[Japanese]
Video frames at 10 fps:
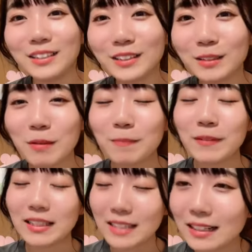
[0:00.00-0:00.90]
にゃー10位
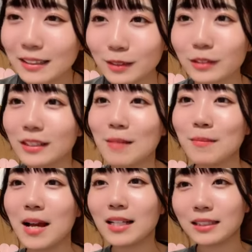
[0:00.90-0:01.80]
マッピアさんありがとうござ
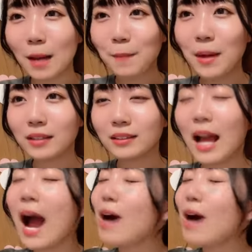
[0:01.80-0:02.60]
いますあんまんはんはん